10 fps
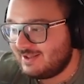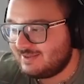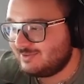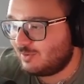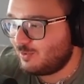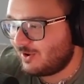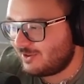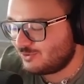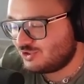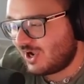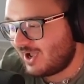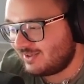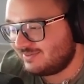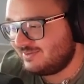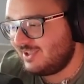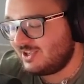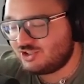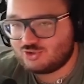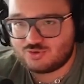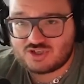dopo credo già
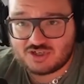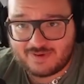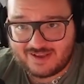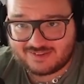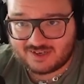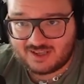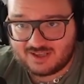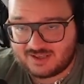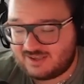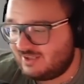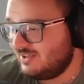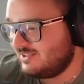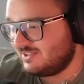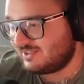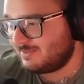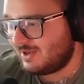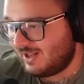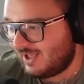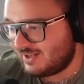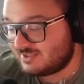10-12 metri inizia a
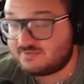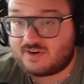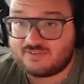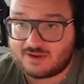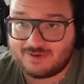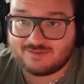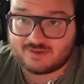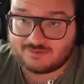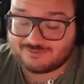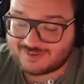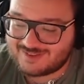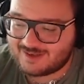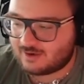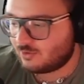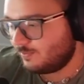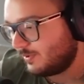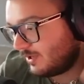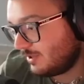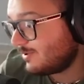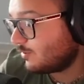traballare e si fa veramente fatica a colpire
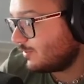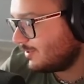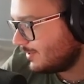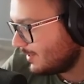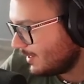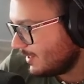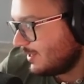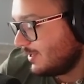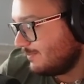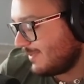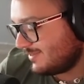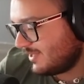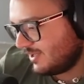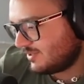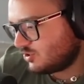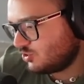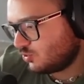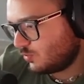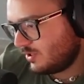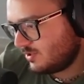il nemico, quindi Mettere a
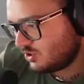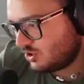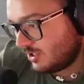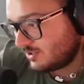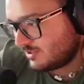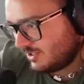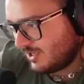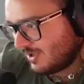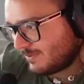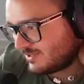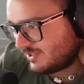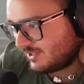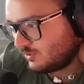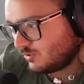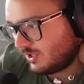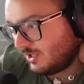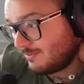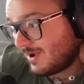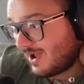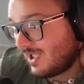315 sì, abbassi il tento kill,
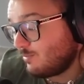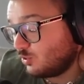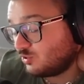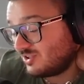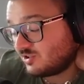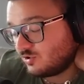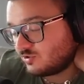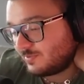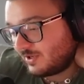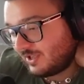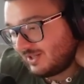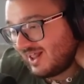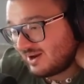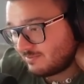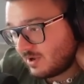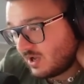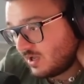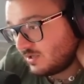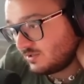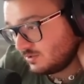ma è molto rischioso perché
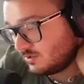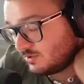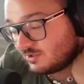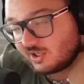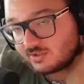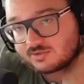l'arma eh,